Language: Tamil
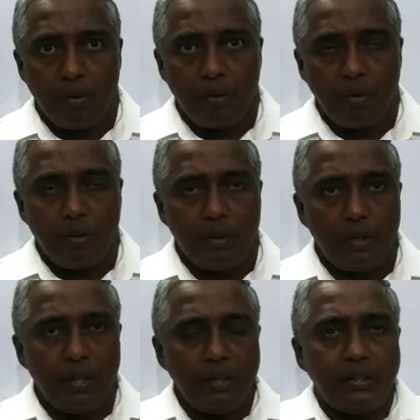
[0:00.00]

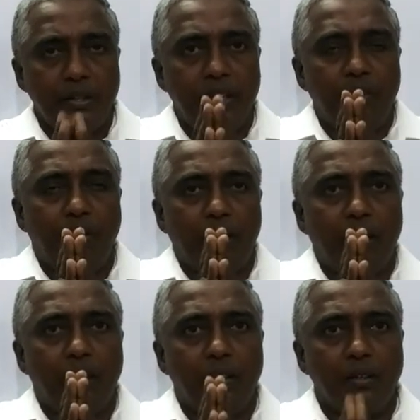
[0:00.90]
இளஞ்செடியனின்
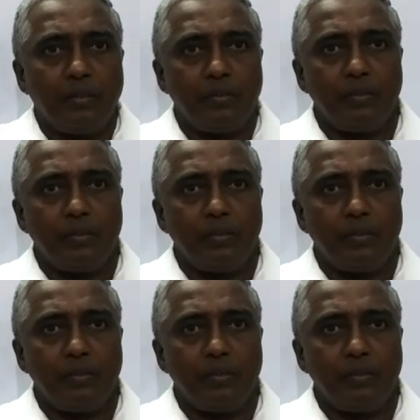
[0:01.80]
வணக்கங்கள்